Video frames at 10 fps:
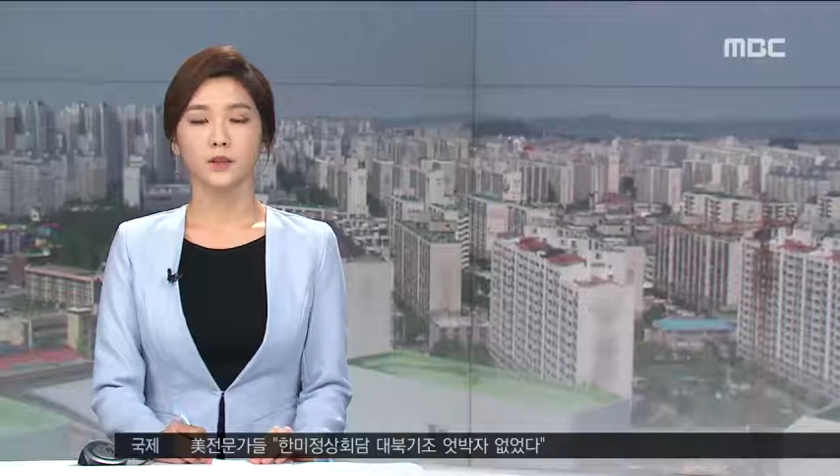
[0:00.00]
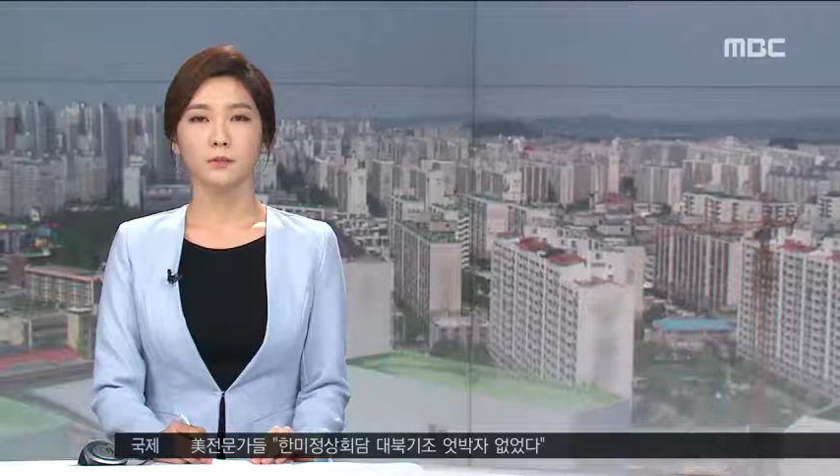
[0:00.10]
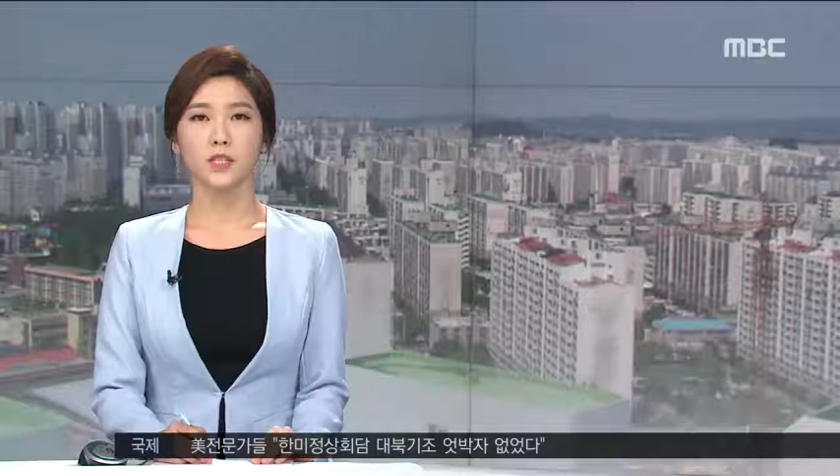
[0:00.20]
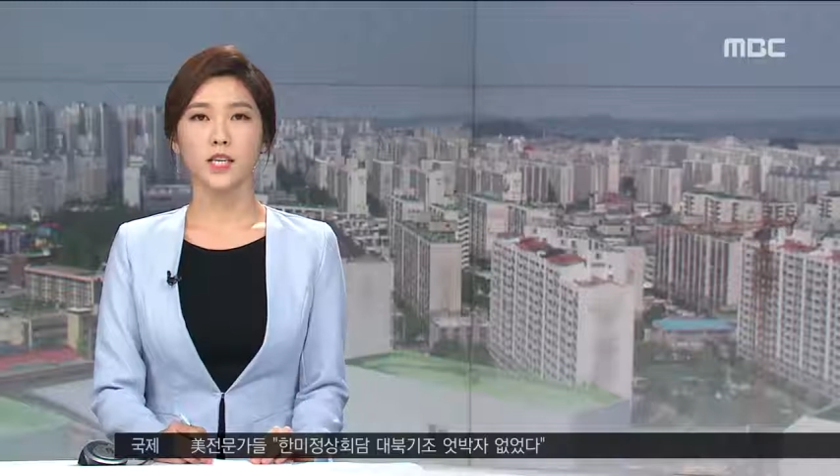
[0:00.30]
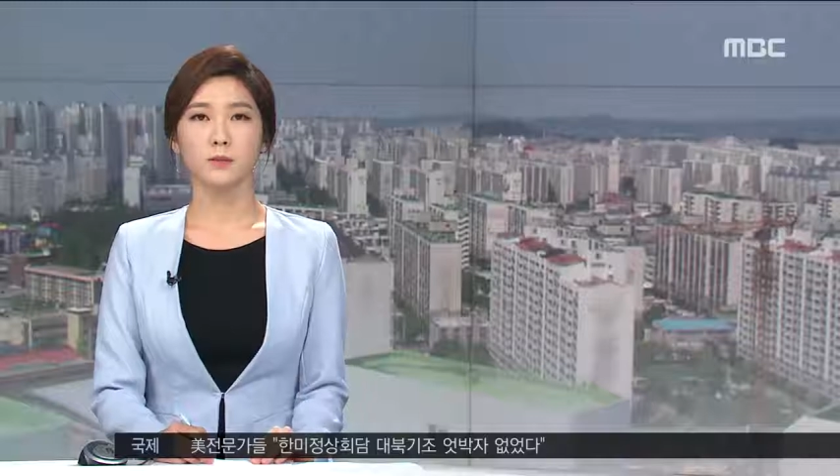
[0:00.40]

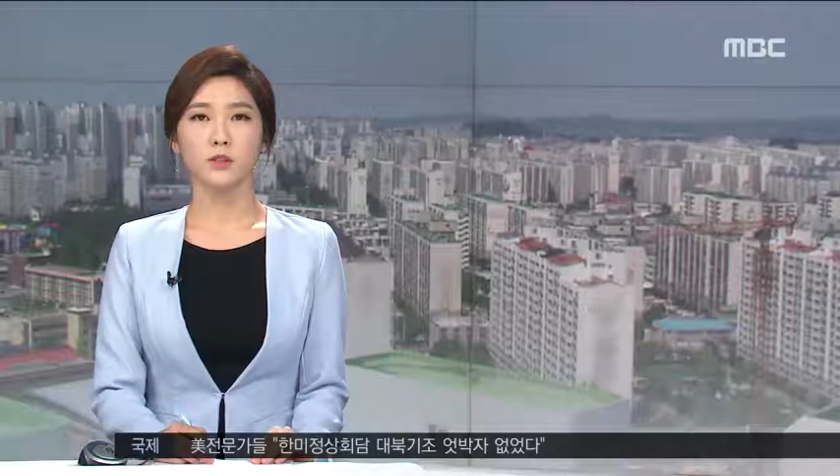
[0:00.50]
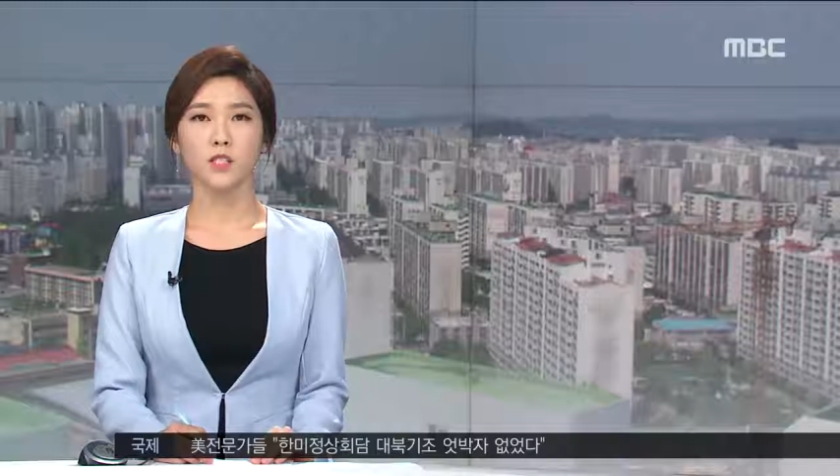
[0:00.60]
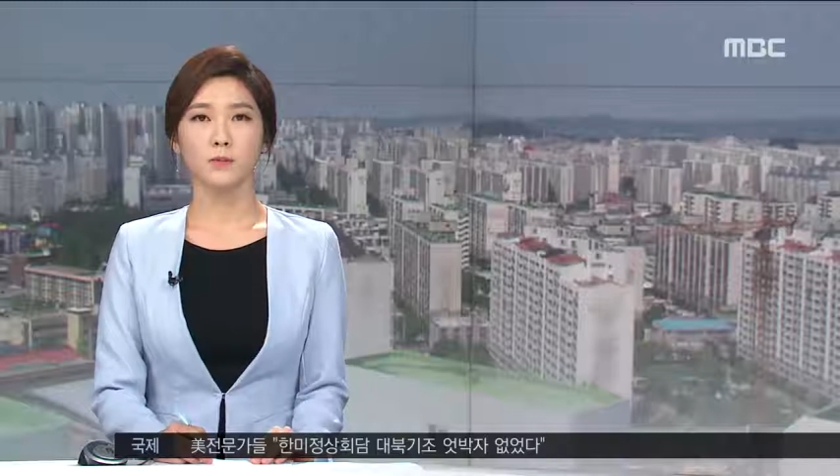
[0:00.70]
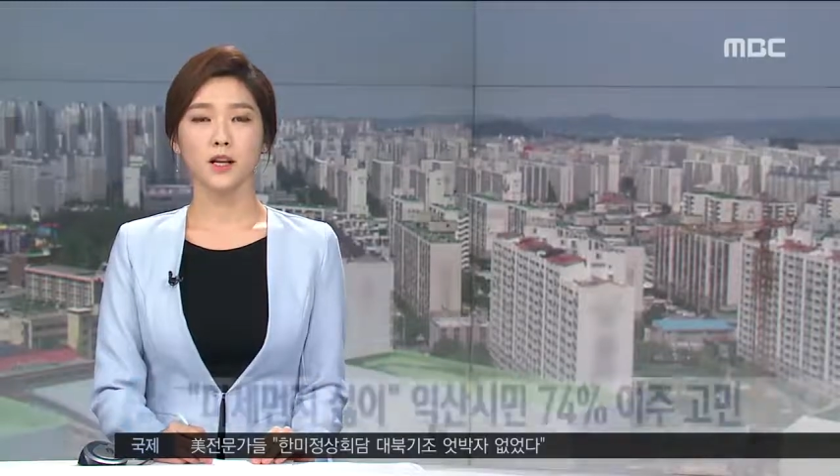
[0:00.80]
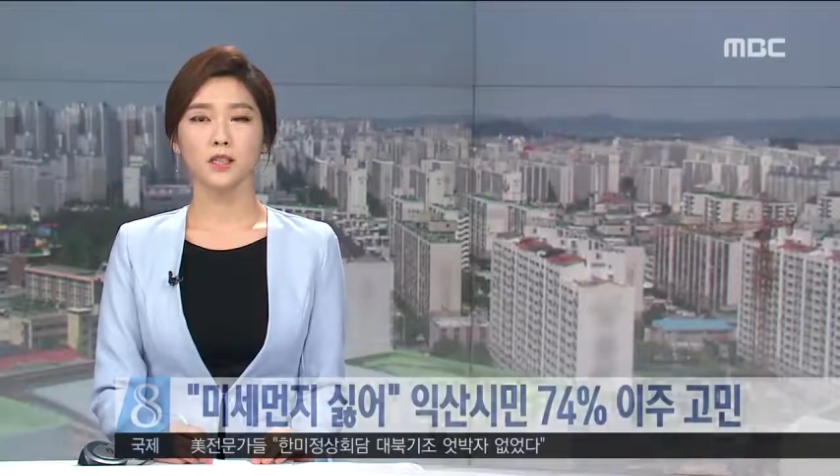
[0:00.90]

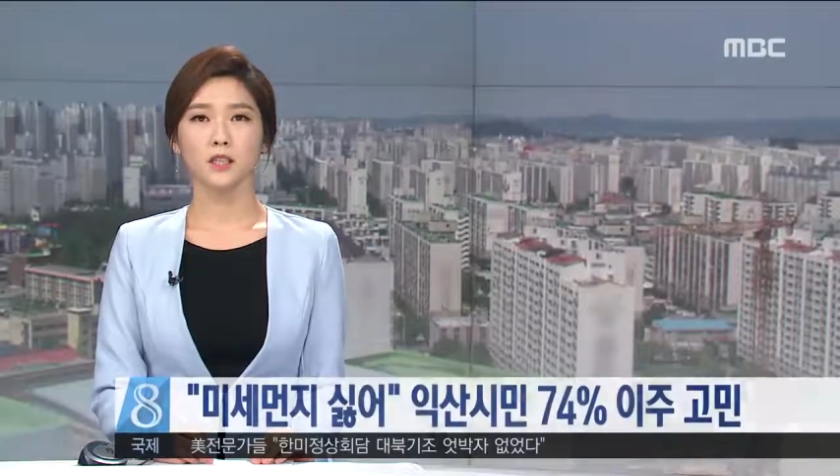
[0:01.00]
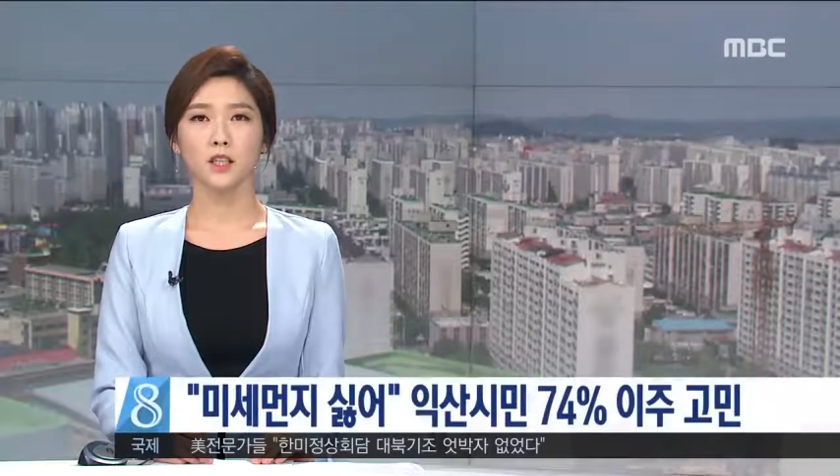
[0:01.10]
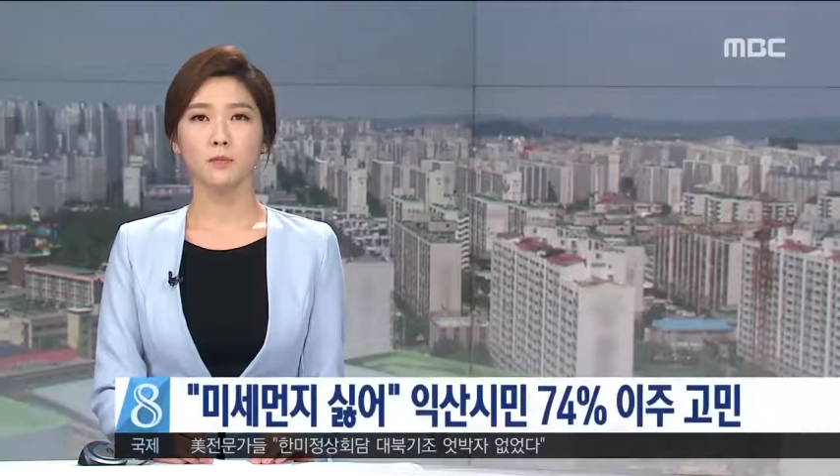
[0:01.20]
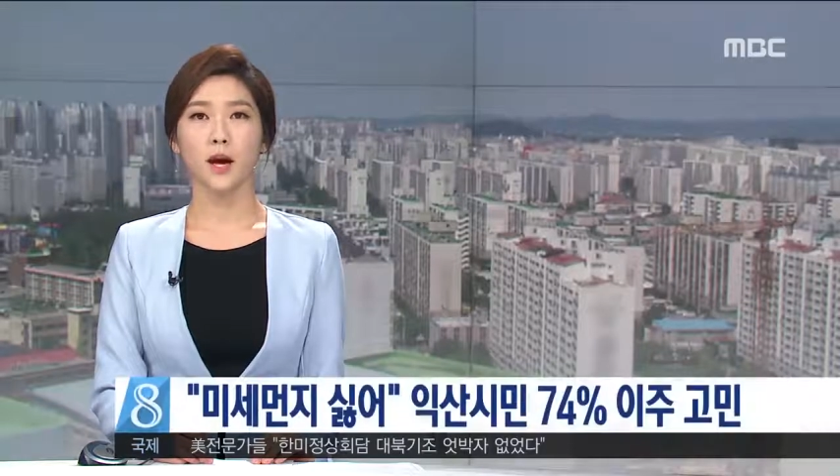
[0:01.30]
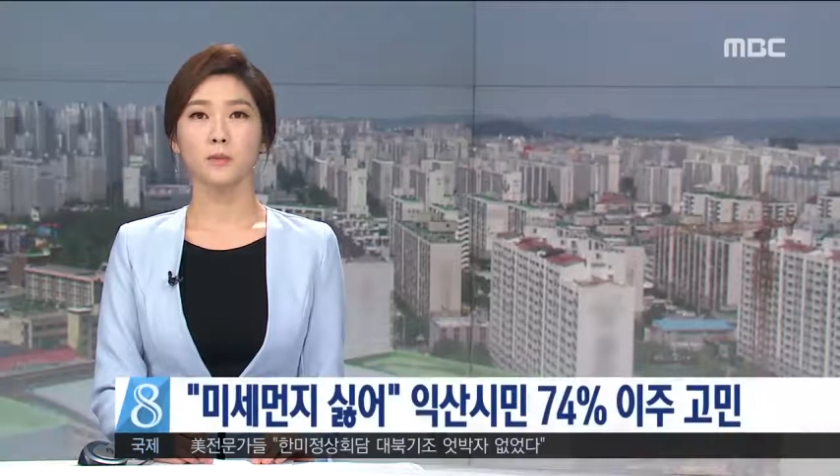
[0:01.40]
미세먼지
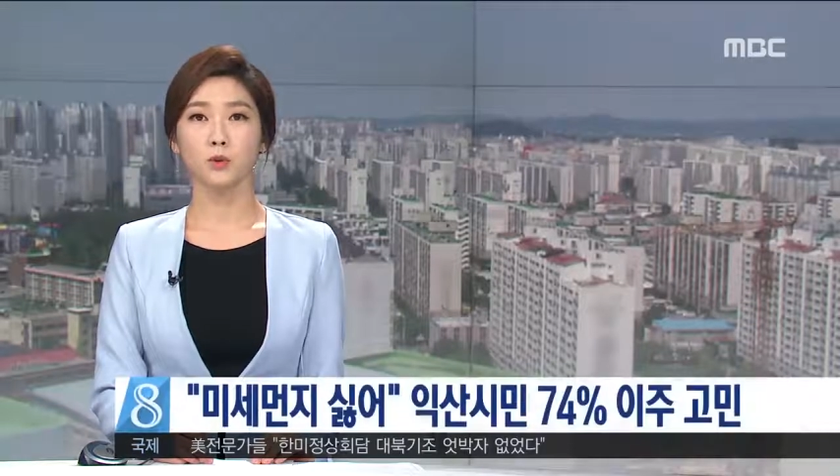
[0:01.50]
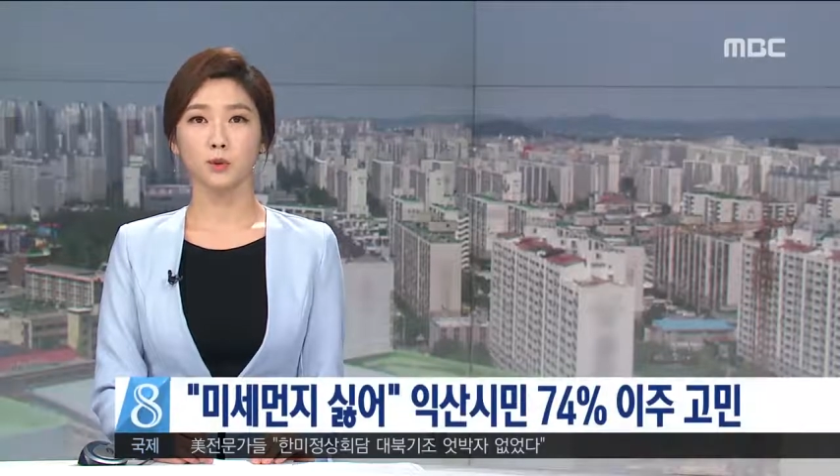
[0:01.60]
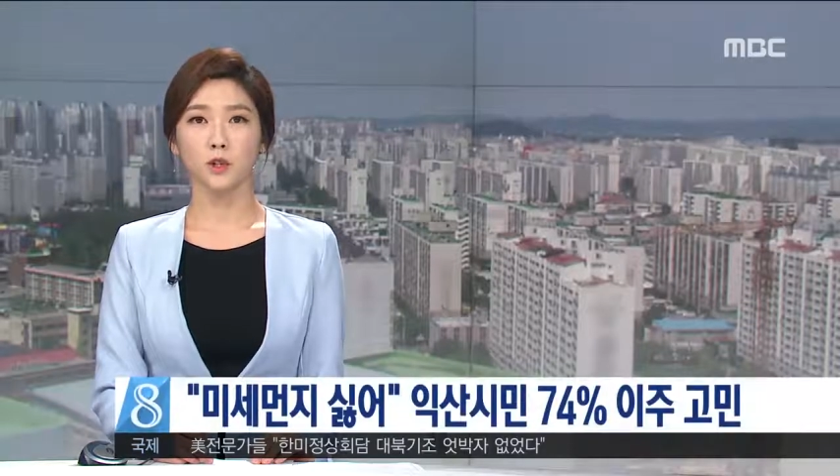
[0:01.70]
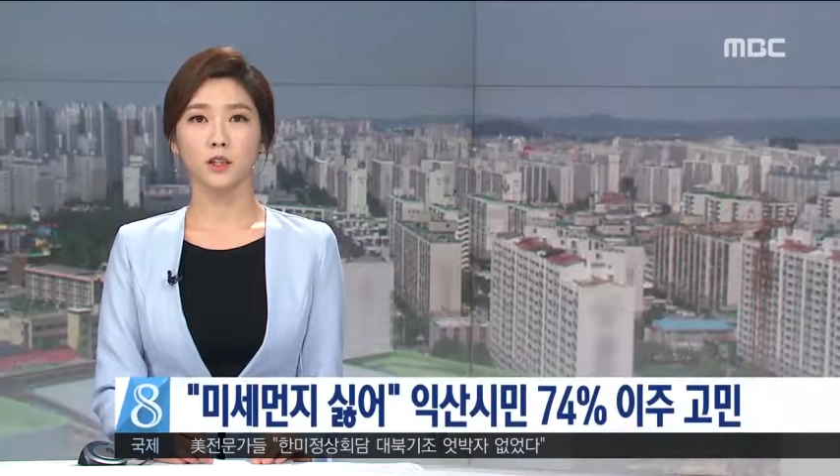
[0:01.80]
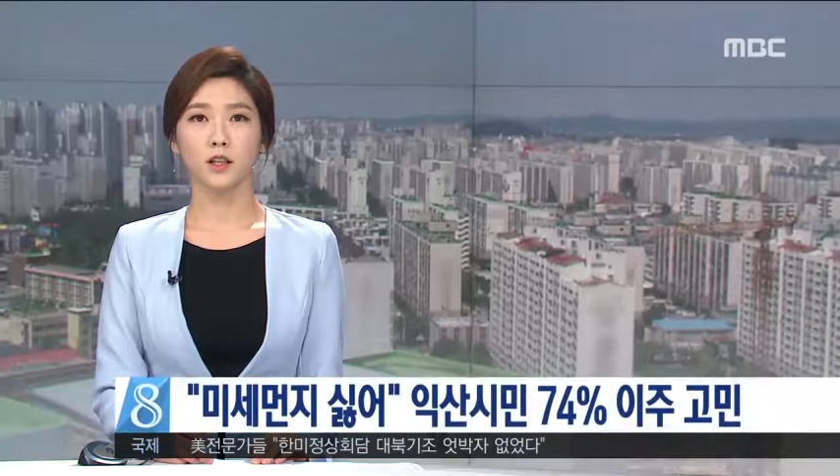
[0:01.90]
발생이
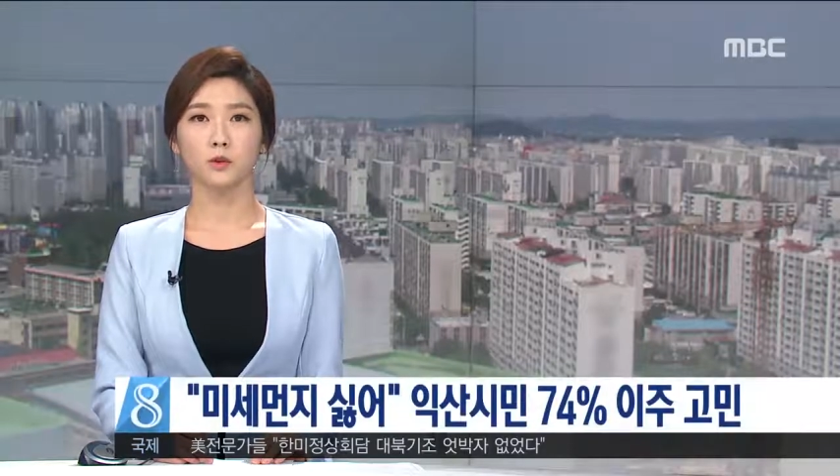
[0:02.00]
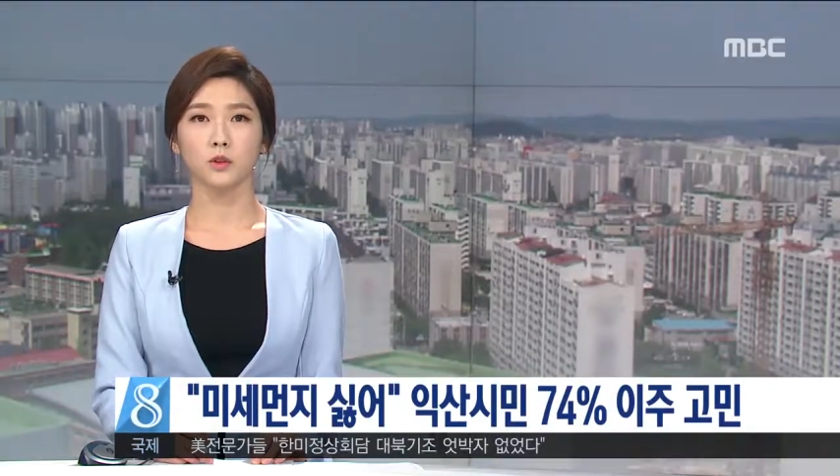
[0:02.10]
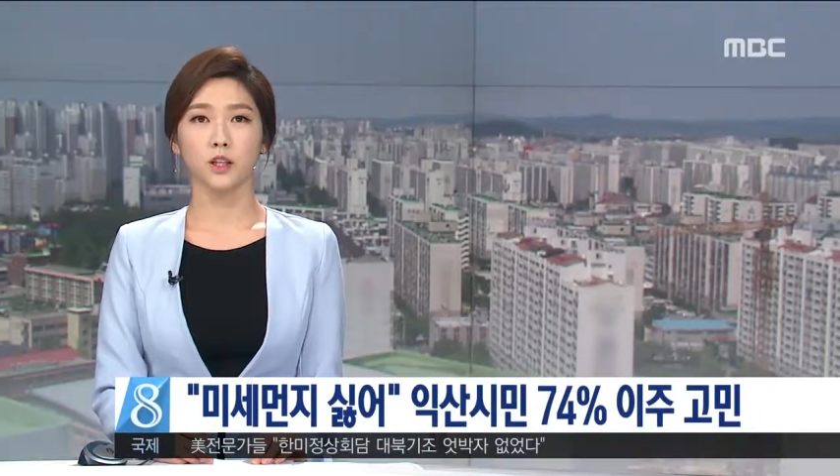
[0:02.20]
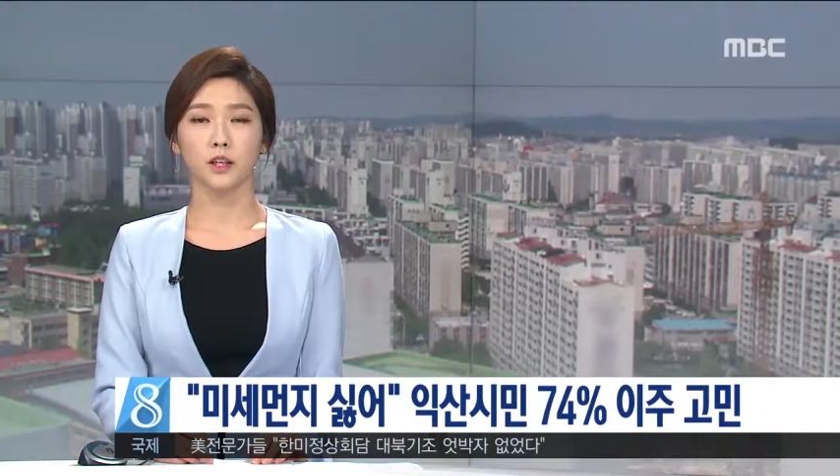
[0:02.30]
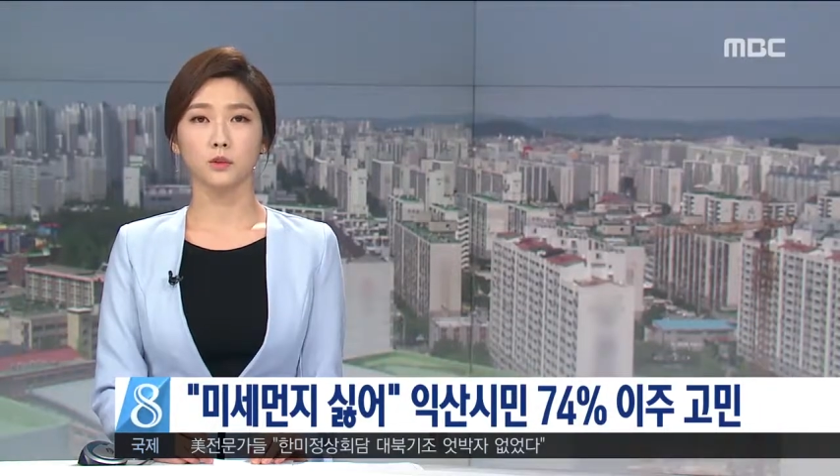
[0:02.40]
반복되는
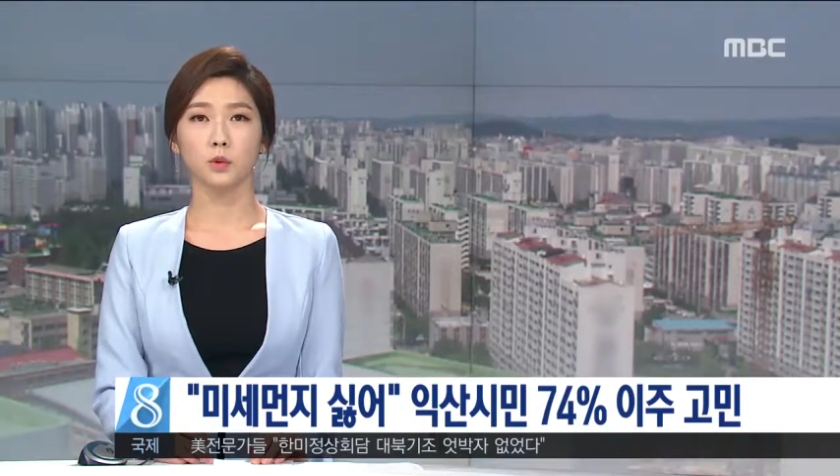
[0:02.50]
가운데